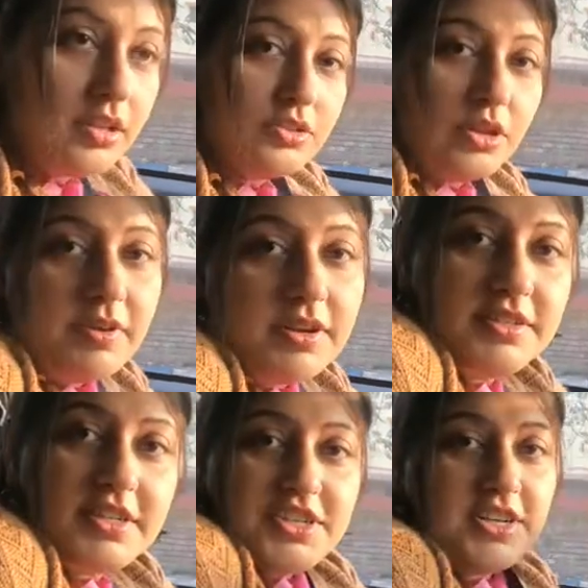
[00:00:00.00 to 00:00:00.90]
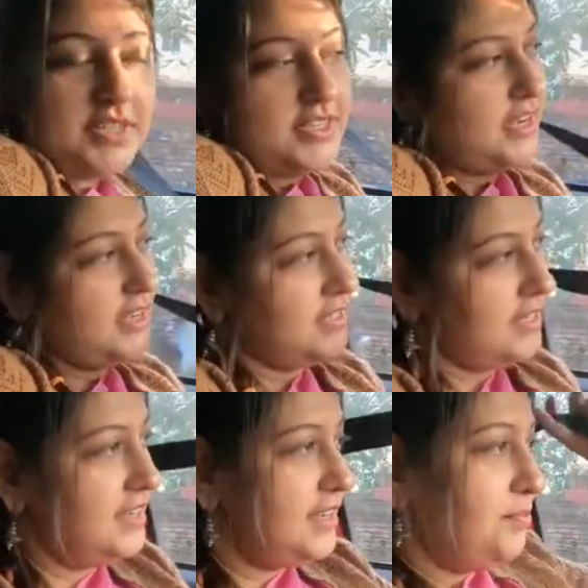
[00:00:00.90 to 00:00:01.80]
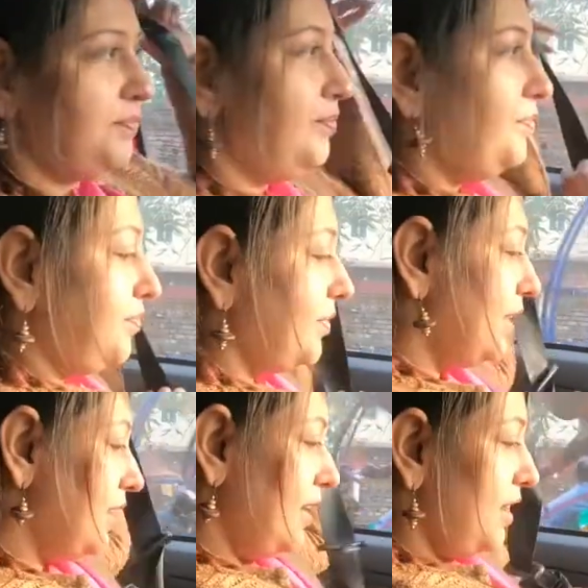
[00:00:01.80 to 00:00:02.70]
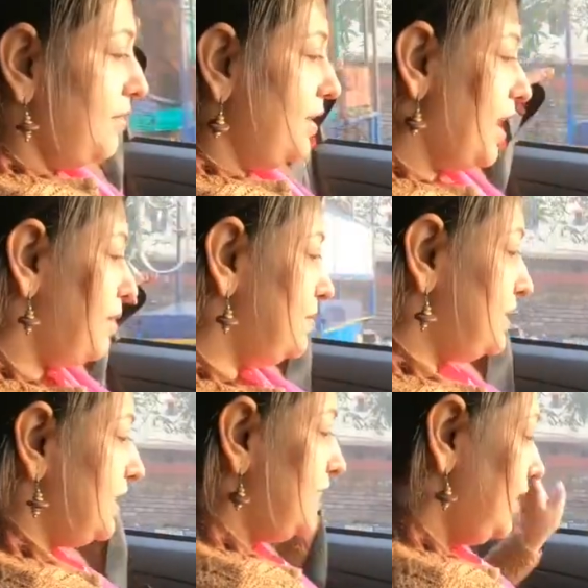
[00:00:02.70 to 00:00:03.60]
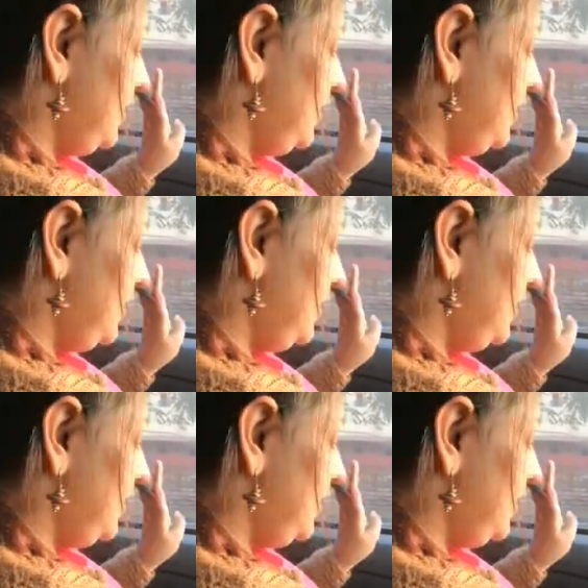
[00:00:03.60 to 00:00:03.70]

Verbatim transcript: তো আমার স্টেশন এসে গেছে নামছি